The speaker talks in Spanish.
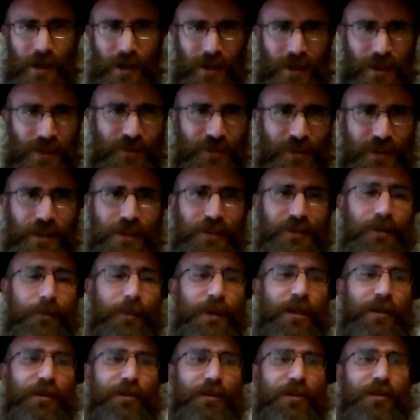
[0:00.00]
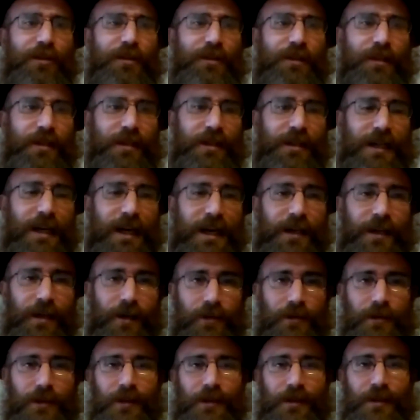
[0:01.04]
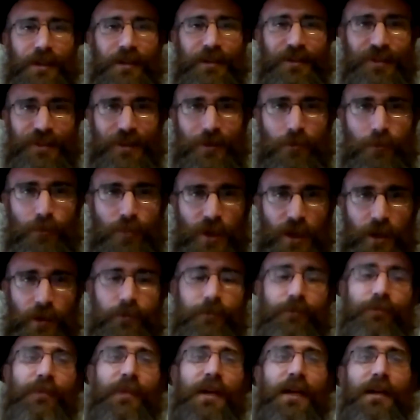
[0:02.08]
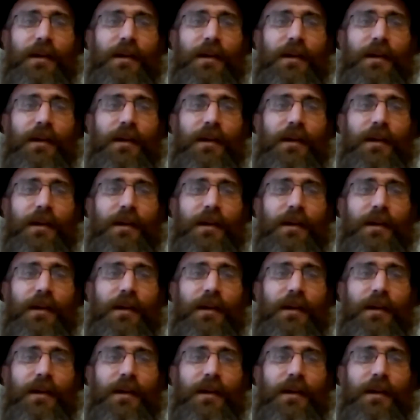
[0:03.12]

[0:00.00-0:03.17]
Y la enseñanza para nosotros es clara y es simple.